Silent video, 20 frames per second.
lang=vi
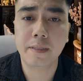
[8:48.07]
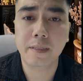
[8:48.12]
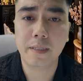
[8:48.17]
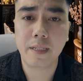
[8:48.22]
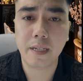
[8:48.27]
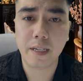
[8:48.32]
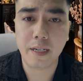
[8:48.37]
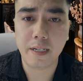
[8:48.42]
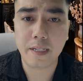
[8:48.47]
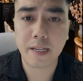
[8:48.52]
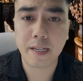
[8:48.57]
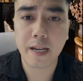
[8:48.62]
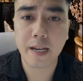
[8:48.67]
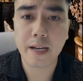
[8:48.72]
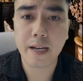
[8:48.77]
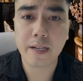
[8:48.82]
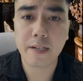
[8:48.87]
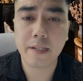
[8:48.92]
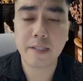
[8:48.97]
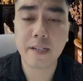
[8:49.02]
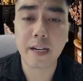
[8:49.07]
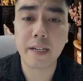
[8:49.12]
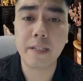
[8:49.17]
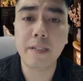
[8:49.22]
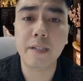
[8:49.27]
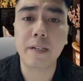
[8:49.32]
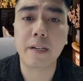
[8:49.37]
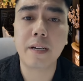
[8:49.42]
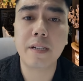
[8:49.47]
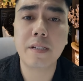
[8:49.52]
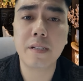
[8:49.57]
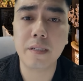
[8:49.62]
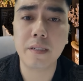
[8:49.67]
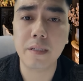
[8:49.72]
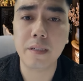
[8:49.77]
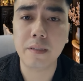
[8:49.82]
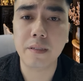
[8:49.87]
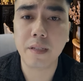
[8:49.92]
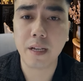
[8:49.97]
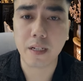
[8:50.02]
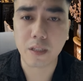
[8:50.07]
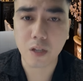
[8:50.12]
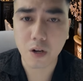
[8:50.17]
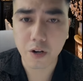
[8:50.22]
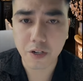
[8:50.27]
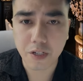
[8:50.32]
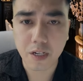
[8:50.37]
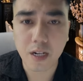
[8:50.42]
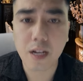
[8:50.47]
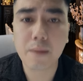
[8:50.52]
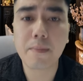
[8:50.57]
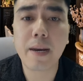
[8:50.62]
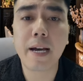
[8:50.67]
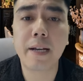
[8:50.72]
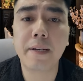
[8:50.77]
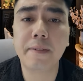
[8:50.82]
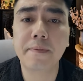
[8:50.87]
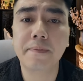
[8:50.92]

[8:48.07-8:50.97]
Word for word: thì sẽ tránh được cái sự thiệt thòi cho các bạn